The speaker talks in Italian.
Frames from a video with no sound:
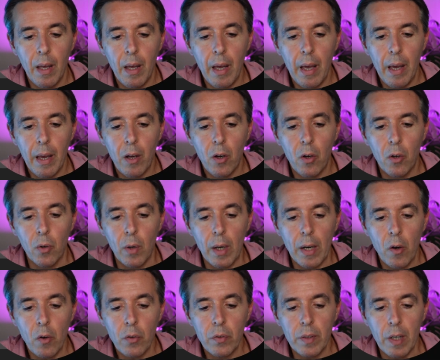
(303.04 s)
Ecco la
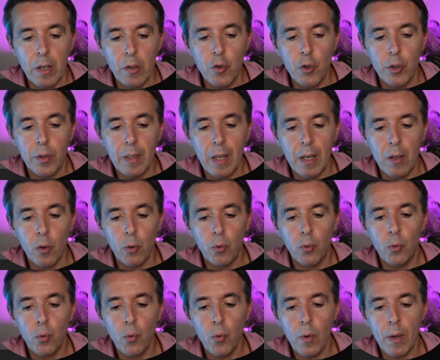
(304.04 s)
nostra città
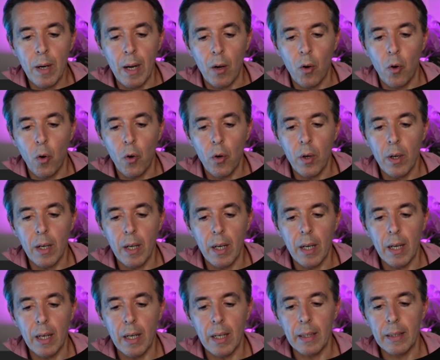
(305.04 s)
notturna con
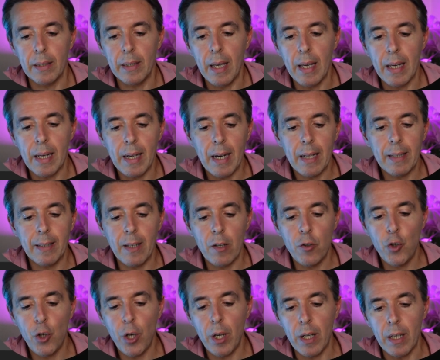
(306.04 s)
eh, dei
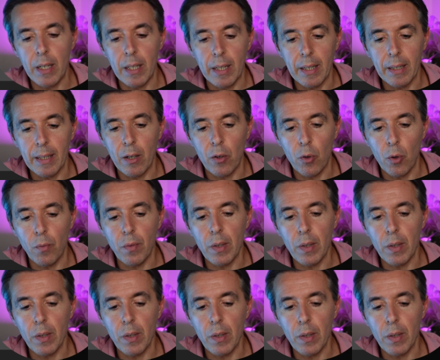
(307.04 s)
grattacieli che danno